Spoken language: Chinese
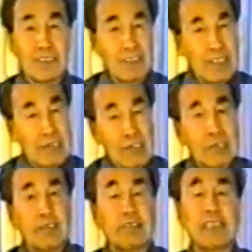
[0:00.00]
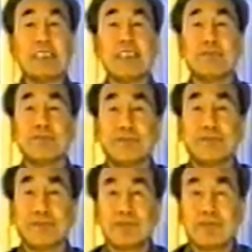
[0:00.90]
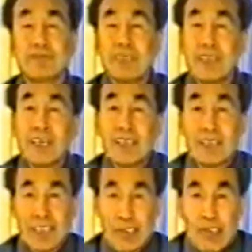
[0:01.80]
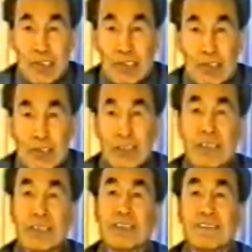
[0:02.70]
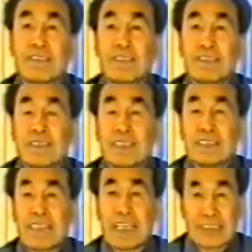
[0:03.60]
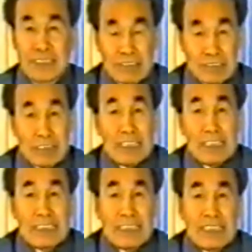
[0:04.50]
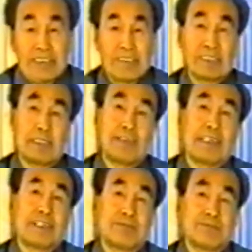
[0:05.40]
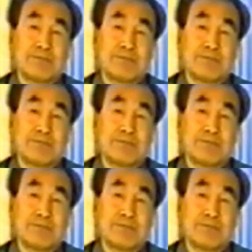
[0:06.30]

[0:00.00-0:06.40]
都跟你运动有关系，而这个运动，它是随意神经做支配的，